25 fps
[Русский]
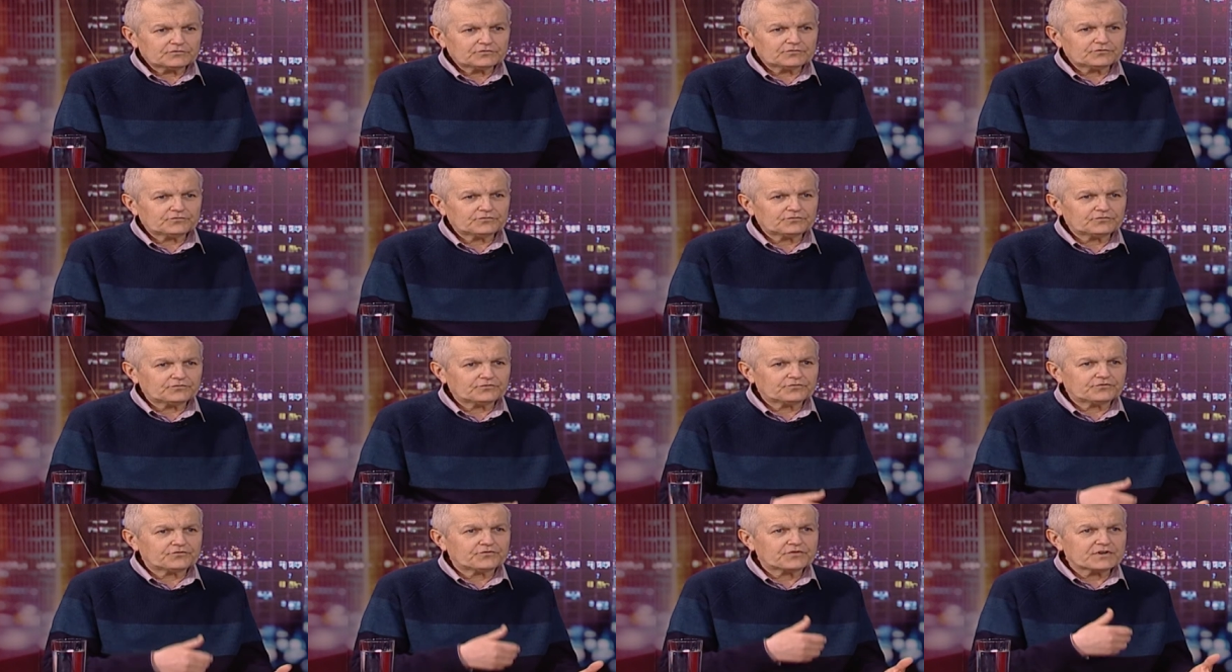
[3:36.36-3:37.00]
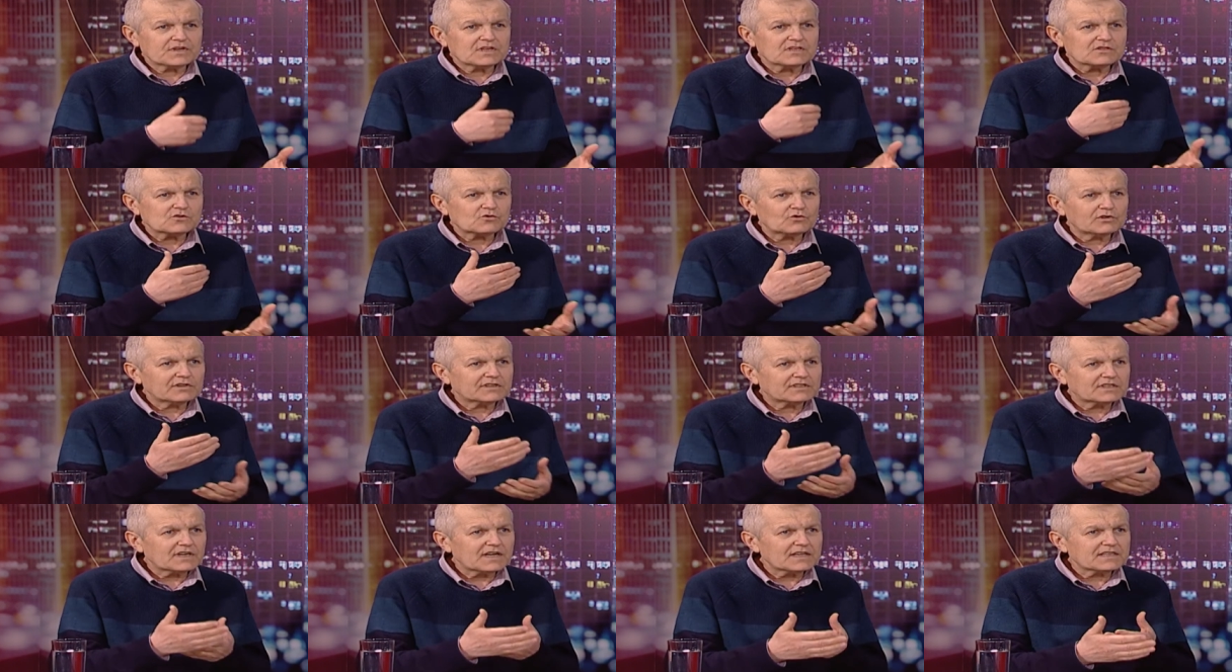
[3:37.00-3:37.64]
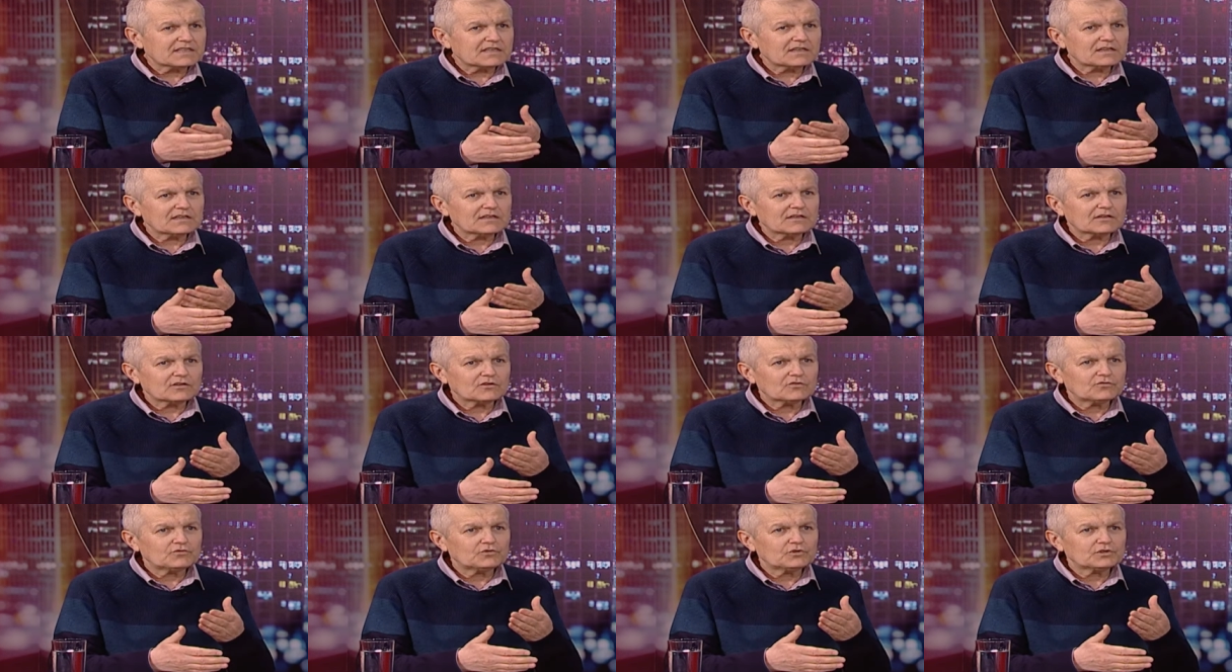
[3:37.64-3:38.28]
в
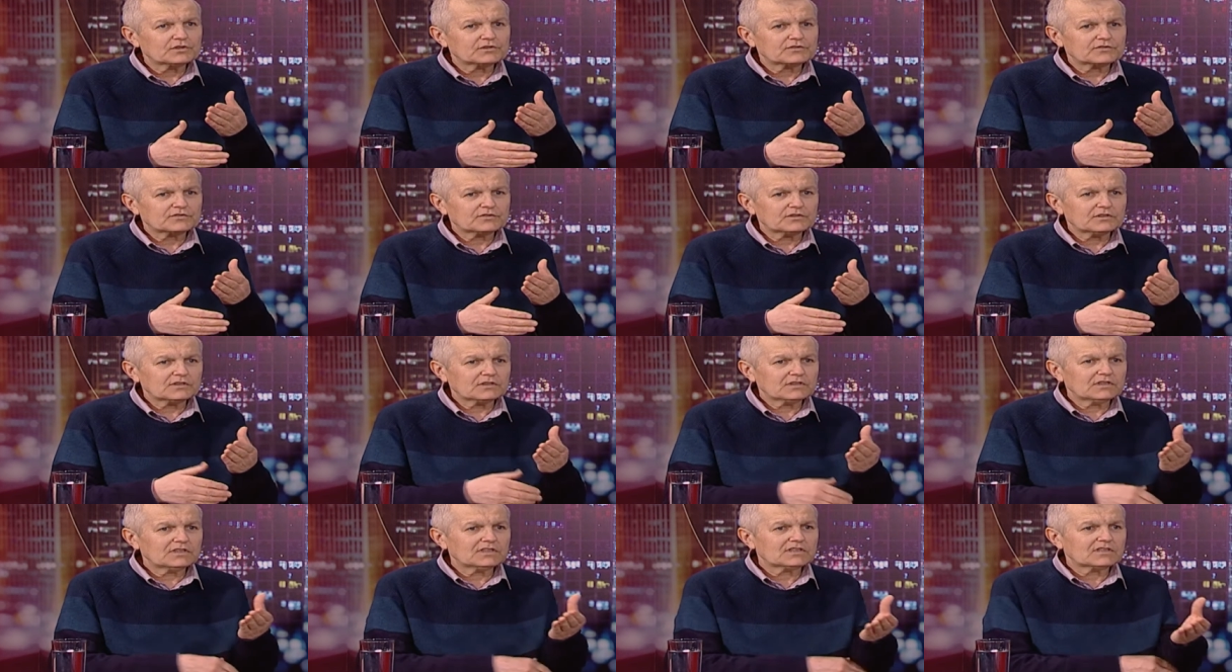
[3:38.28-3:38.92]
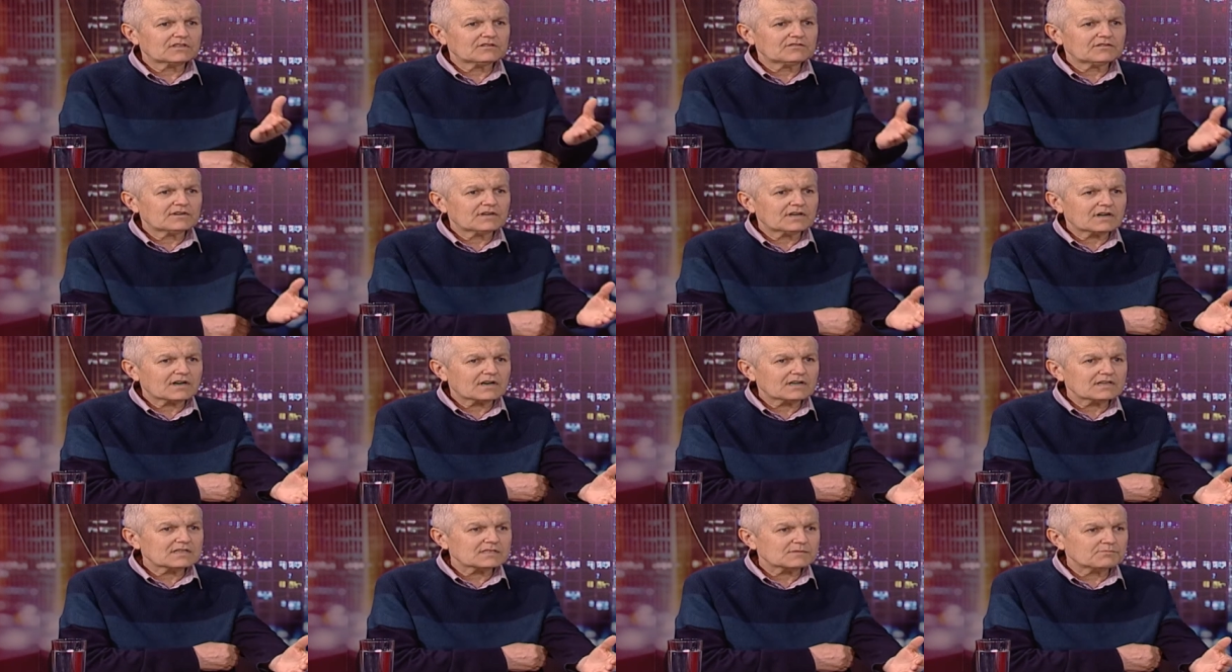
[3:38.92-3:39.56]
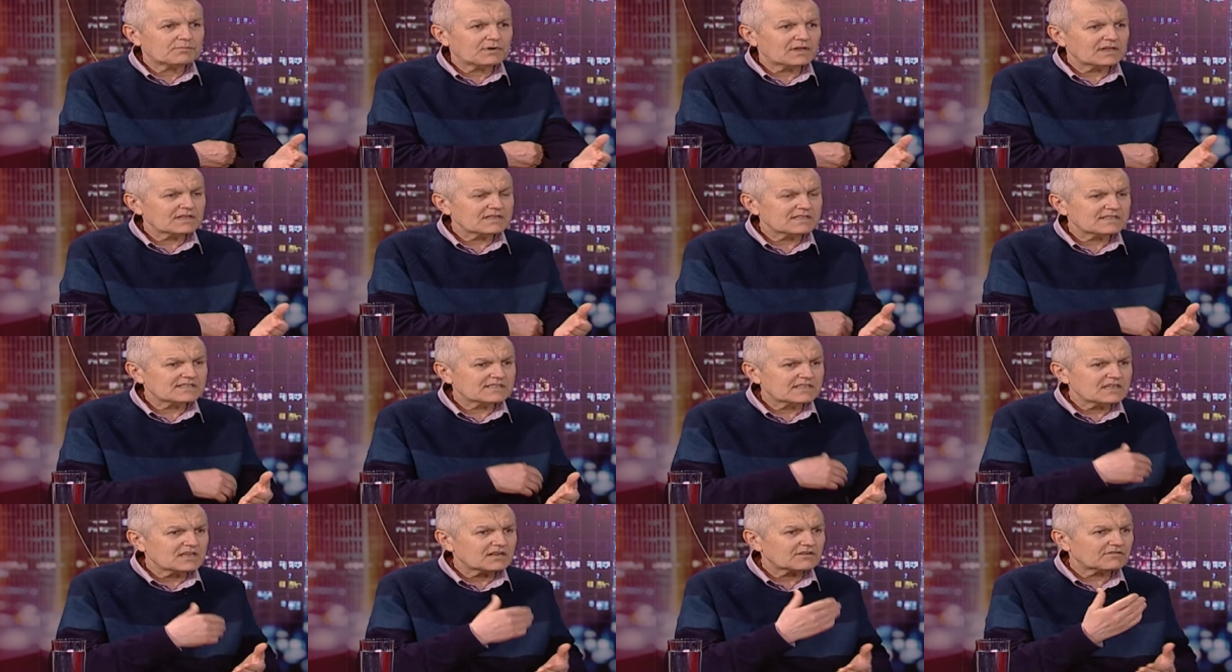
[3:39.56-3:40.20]
результате вот этого
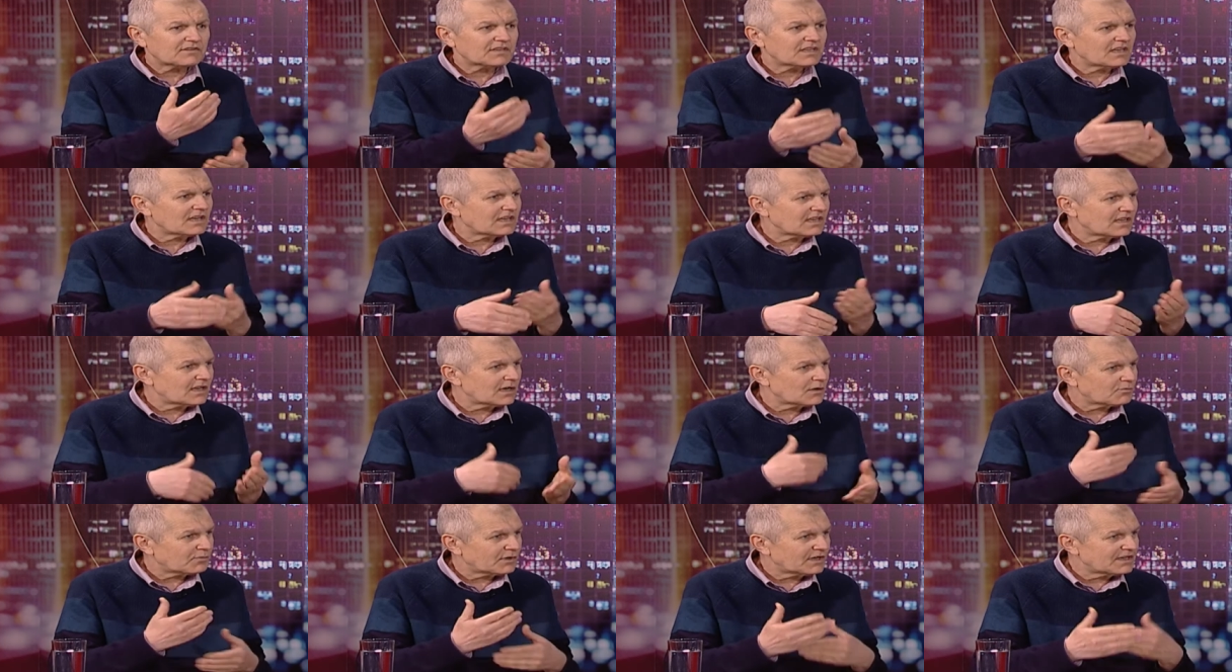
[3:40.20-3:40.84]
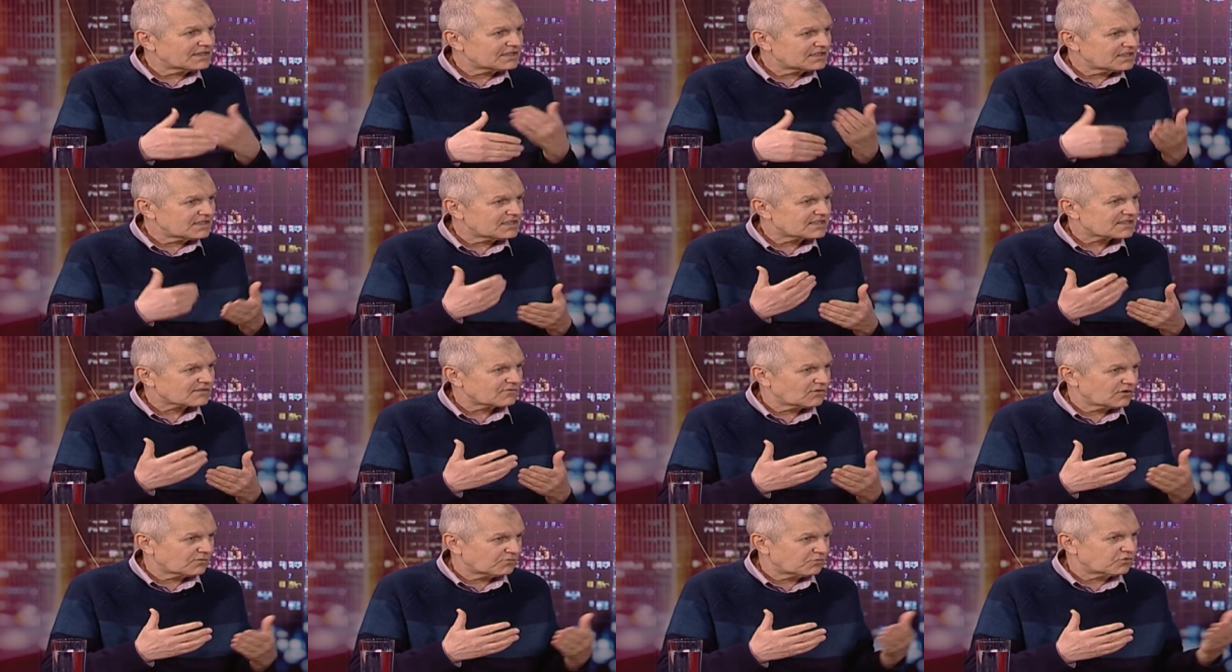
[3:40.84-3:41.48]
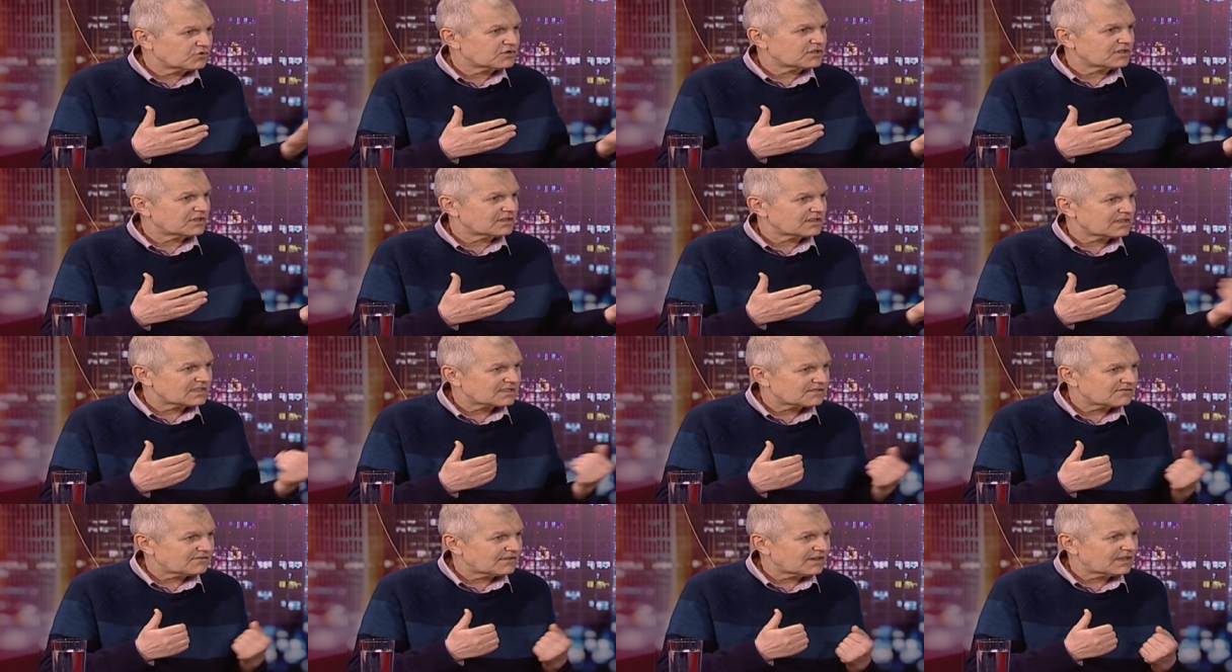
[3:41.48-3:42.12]
разбалансирования геополитического, Путин
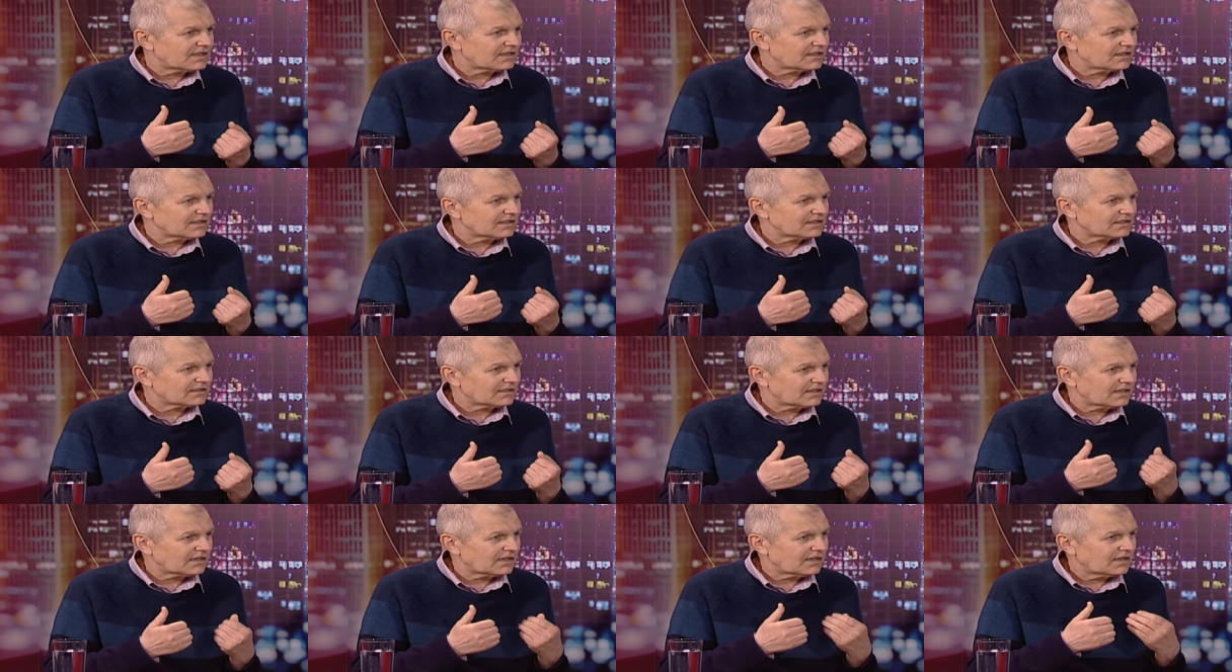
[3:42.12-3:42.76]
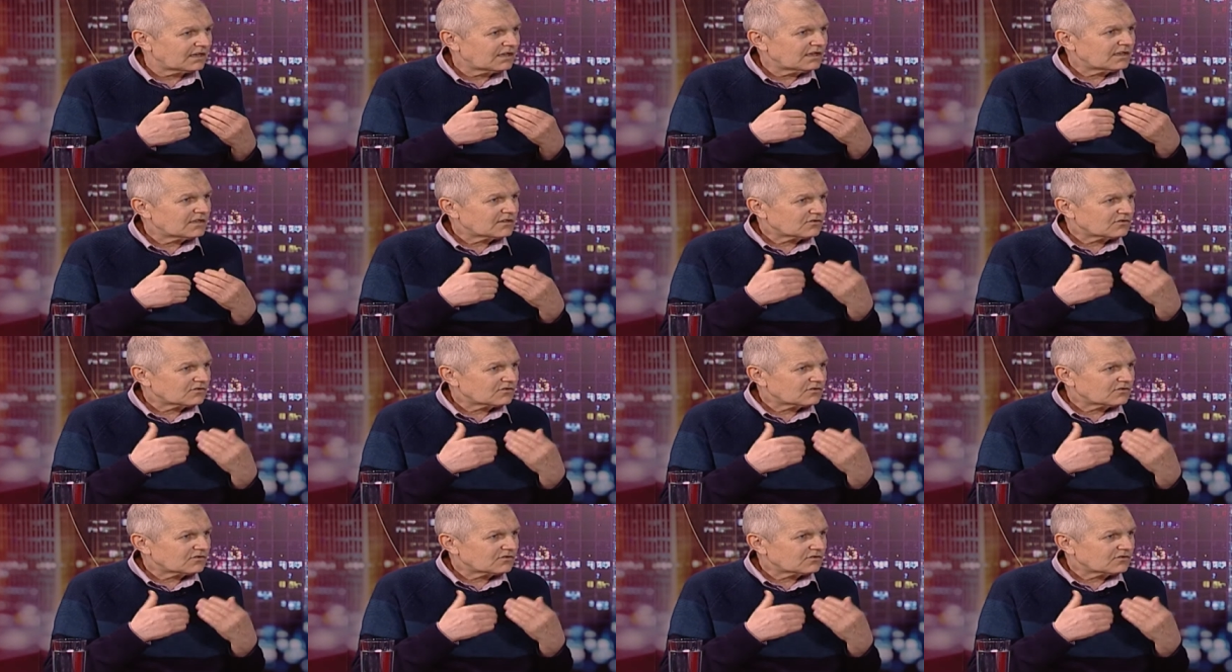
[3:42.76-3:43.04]
назвал это